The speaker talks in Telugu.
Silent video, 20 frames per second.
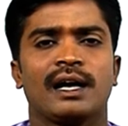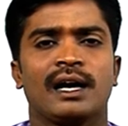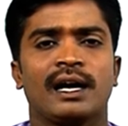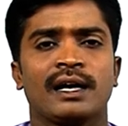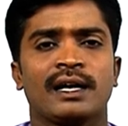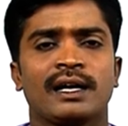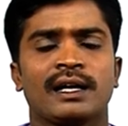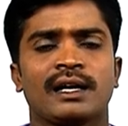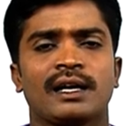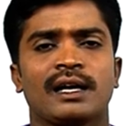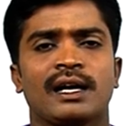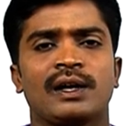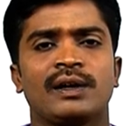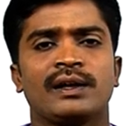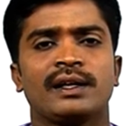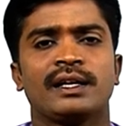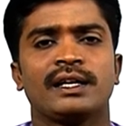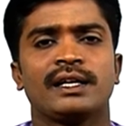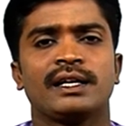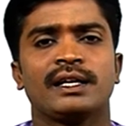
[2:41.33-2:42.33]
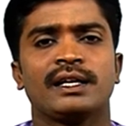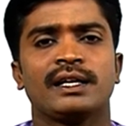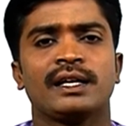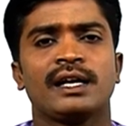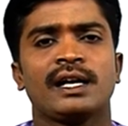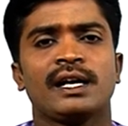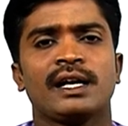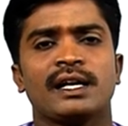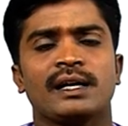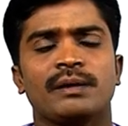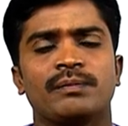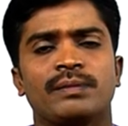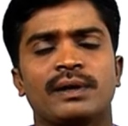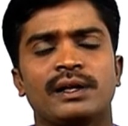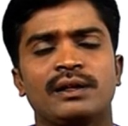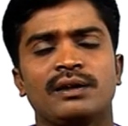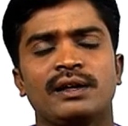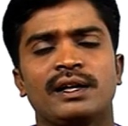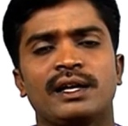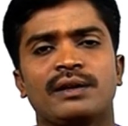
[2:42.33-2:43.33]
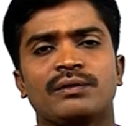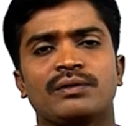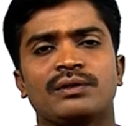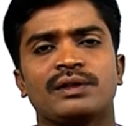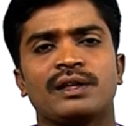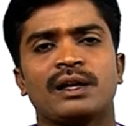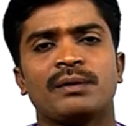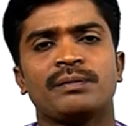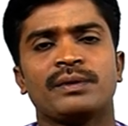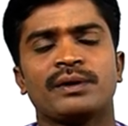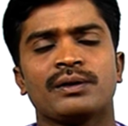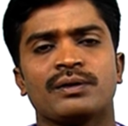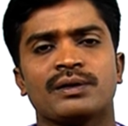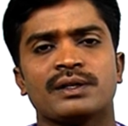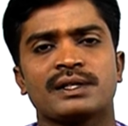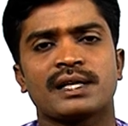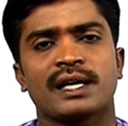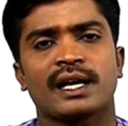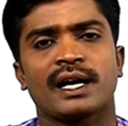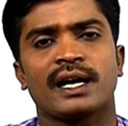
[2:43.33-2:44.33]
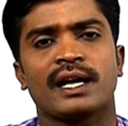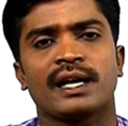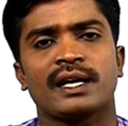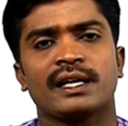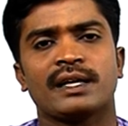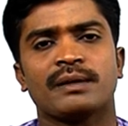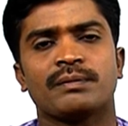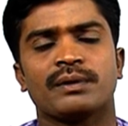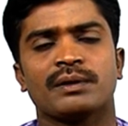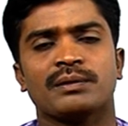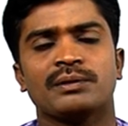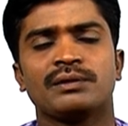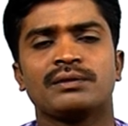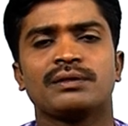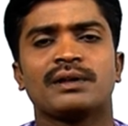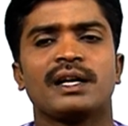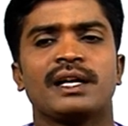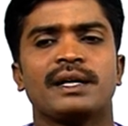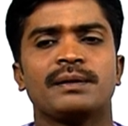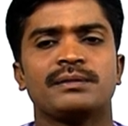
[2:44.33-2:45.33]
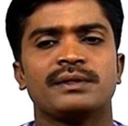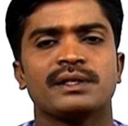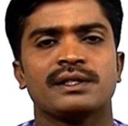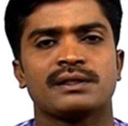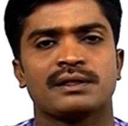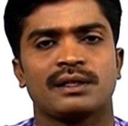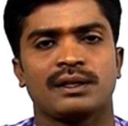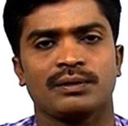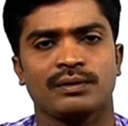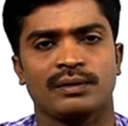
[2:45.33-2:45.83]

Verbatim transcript: ఆటంకాలు లేని ఇబ్బందులు లేని వృద్ధాప్యం కొనసాగడానికి ప్రభుత్వాలు ఏం చేస్తూ